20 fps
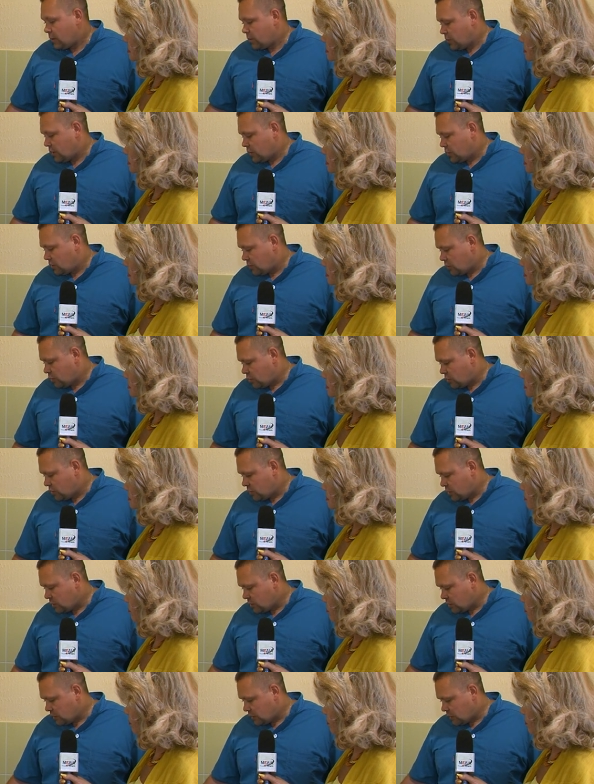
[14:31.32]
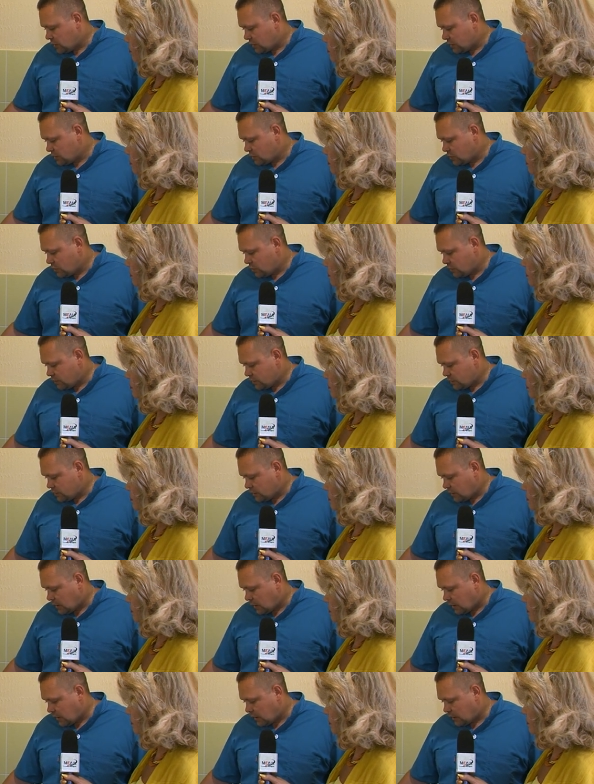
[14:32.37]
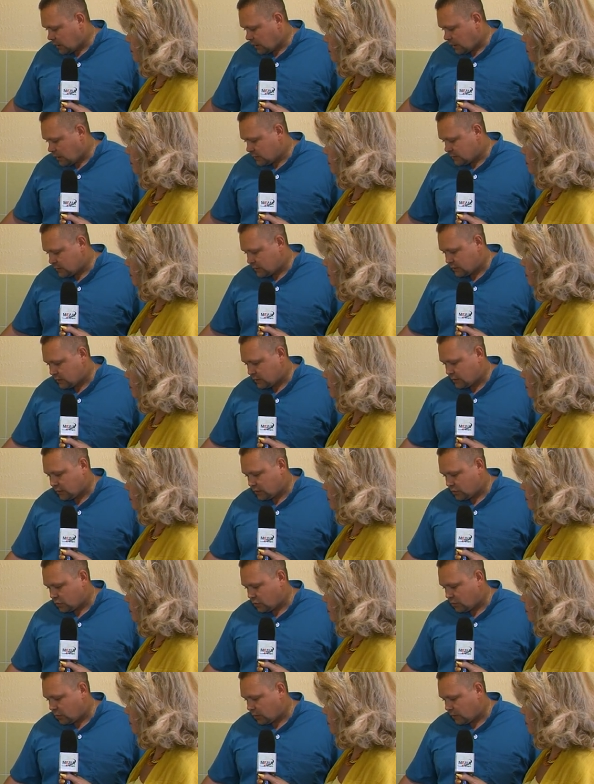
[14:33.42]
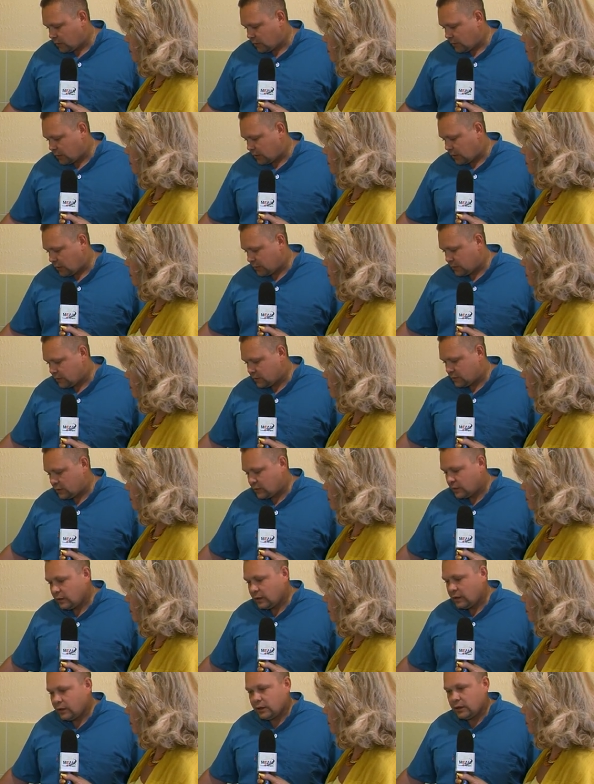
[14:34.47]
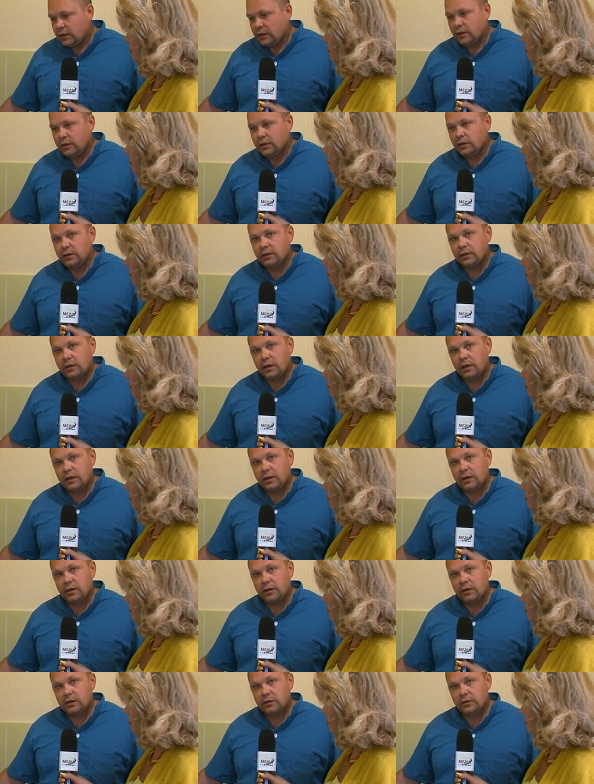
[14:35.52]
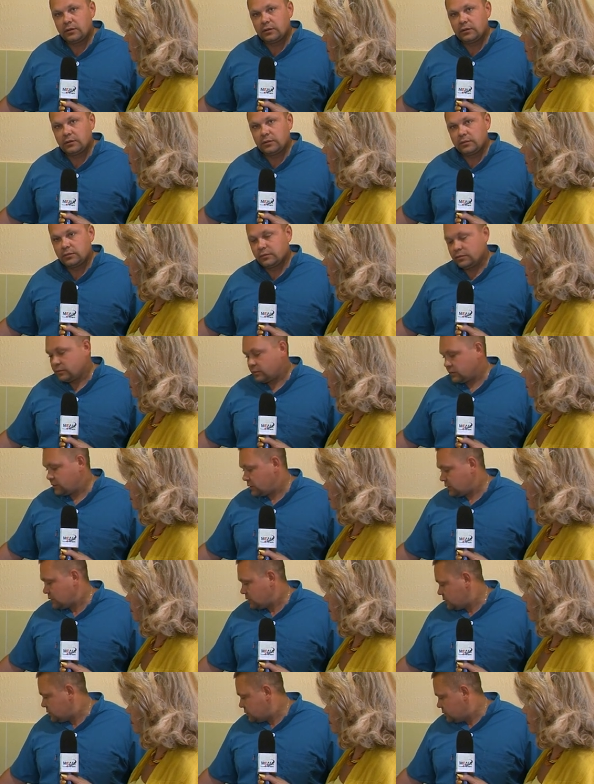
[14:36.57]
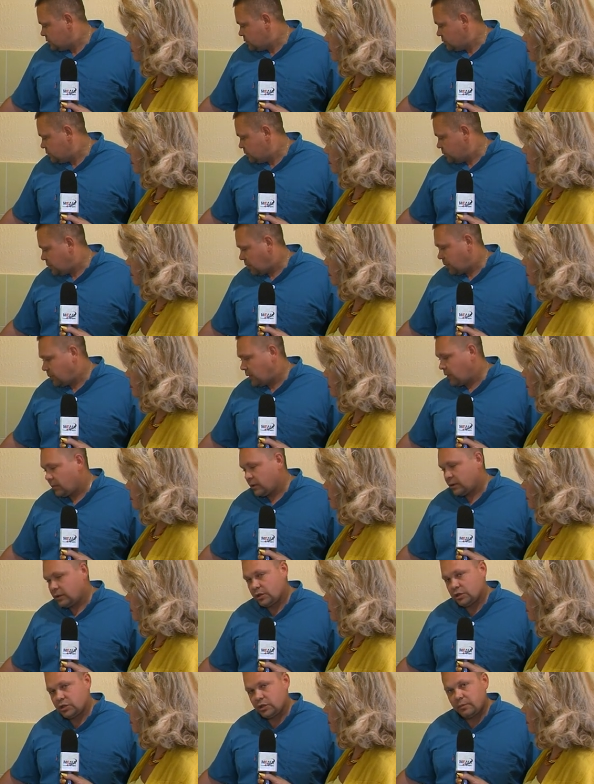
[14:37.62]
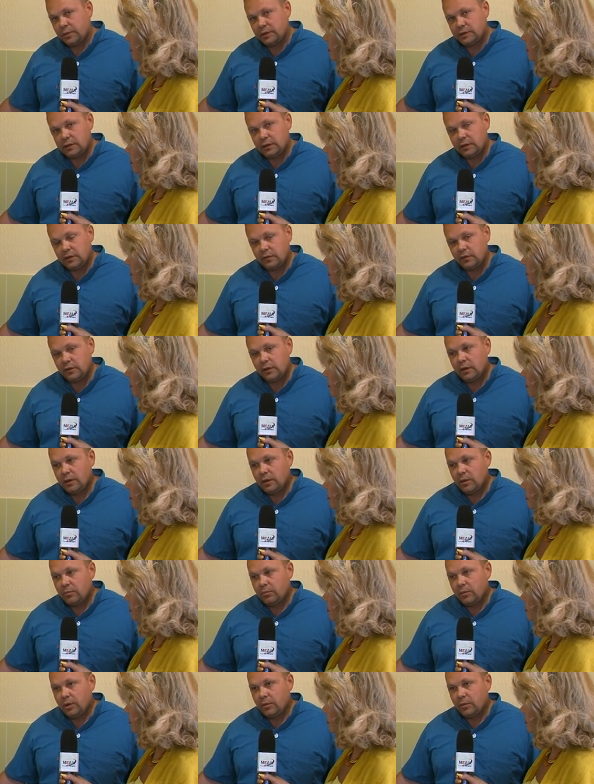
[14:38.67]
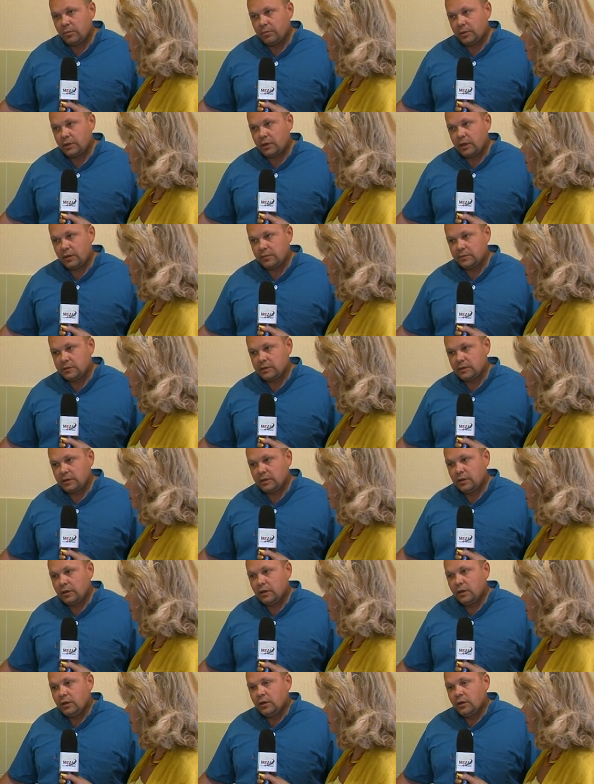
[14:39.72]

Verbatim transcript: Поэтому, э, основываясь на анализах, на собранном анамнезе и на э, проблемах наших пациентов. Мы пытаемся